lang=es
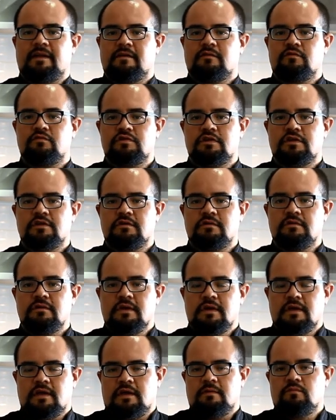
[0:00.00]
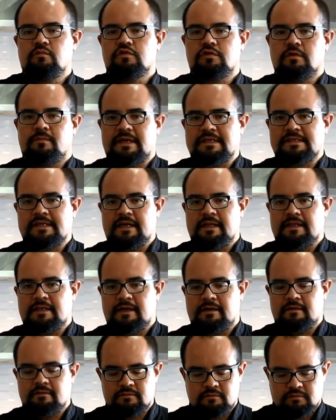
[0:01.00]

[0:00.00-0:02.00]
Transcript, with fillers: del cuchillo es mucho más alta, ¿no?